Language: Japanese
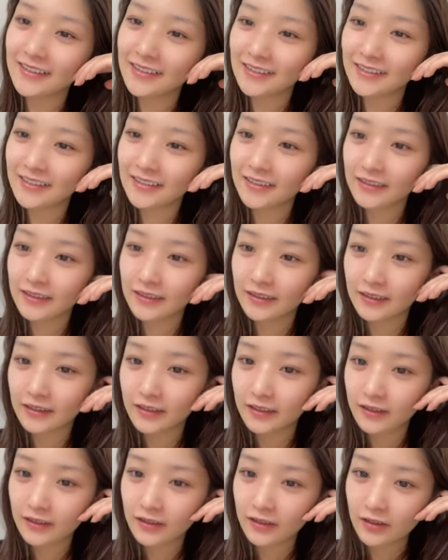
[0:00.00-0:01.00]
す
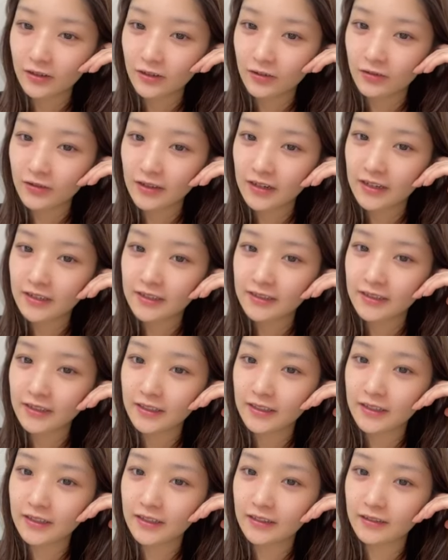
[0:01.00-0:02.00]
終わらし
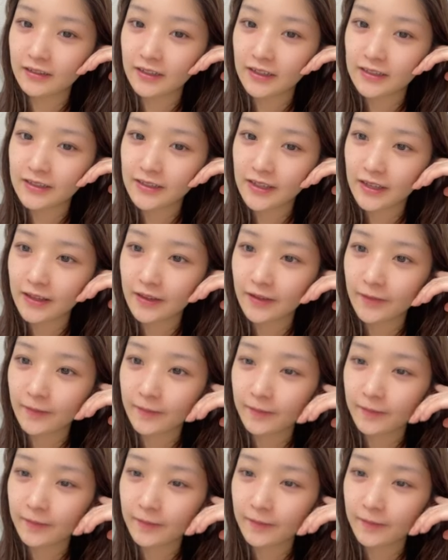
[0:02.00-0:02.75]
てきてください